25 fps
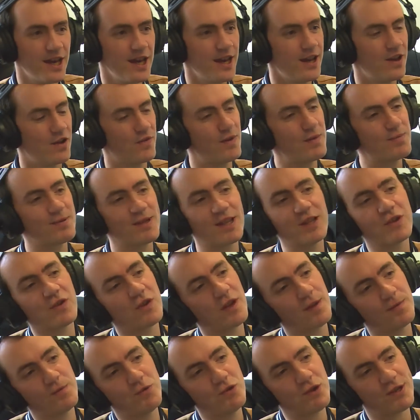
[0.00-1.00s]
Et en fait, peut-être que
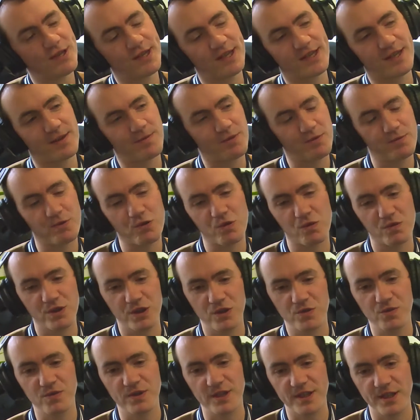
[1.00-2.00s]
les murs, c'est simplement qu'on est
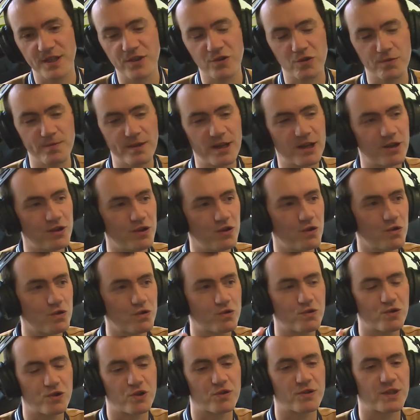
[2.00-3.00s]
tous des êtres humains euh,
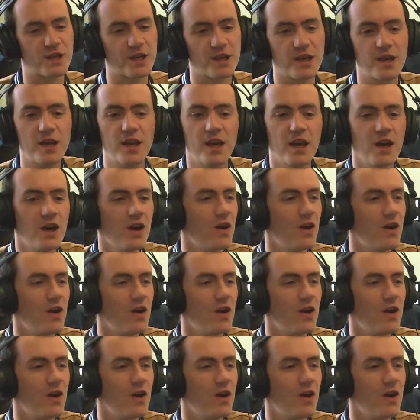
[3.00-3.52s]
autocentrés.